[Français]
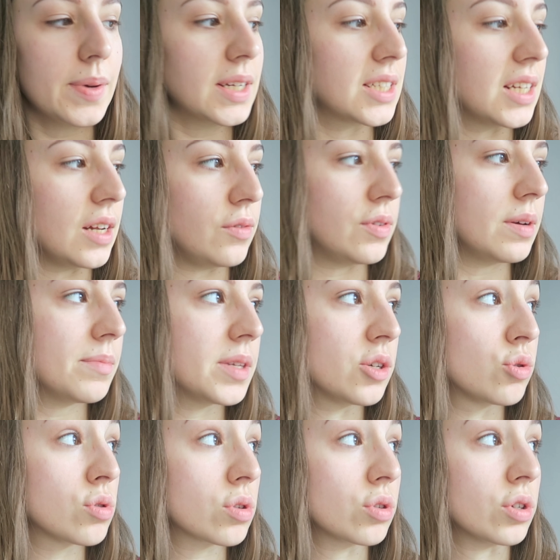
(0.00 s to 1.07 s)
pas que j'ai la flemme,
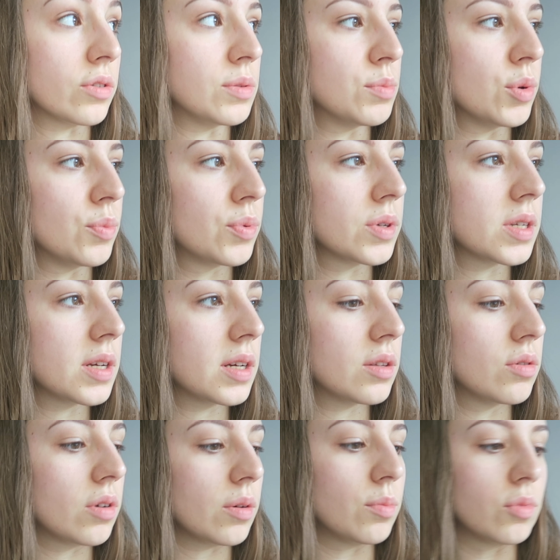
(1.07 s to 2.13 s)
c'est juste que j'ai envie de me poser dehors.